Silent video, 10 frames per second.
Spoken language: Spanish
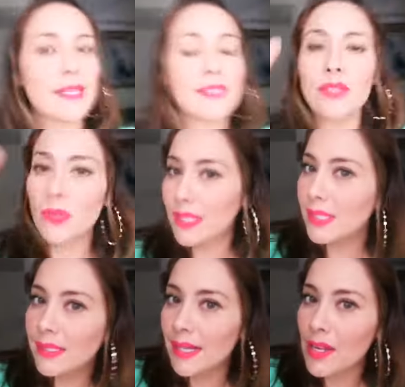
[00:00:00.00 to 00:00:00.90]
si no es
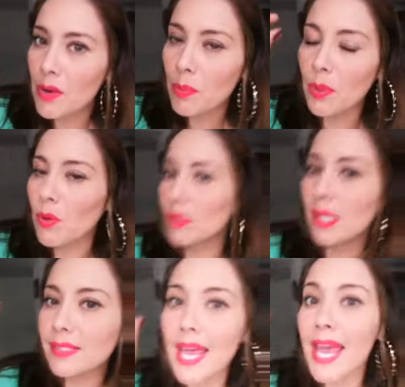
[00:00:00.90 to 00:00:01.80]
necesario por cosas
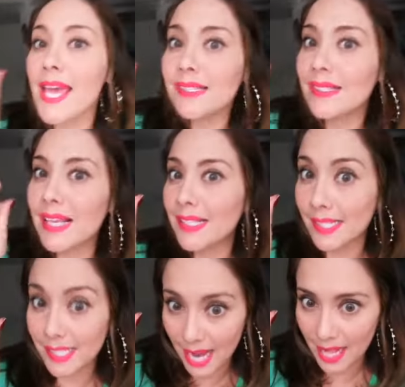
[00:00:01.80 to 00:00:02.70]

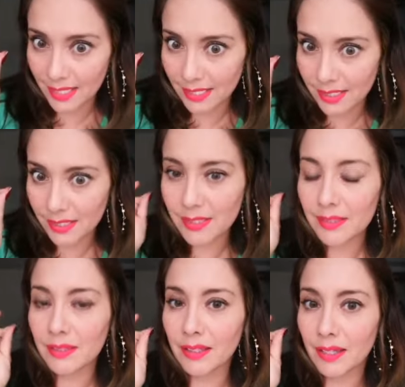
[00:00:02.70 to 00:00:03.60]
esenciales
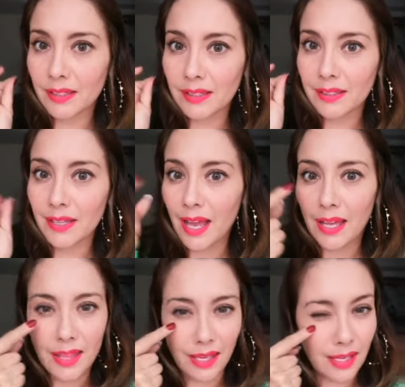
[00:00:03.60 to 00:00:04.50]

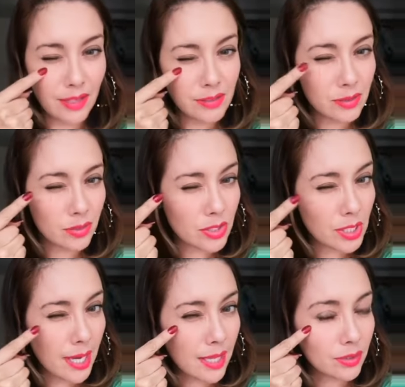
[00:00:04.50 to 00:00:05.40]
aquí las estoy
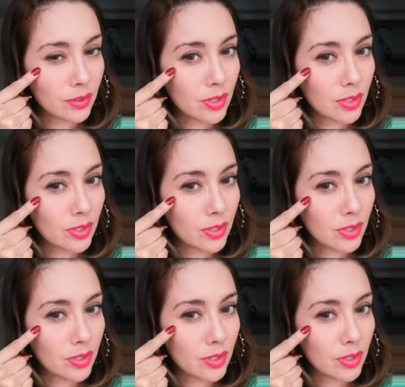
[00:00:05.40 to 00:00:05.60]
checando.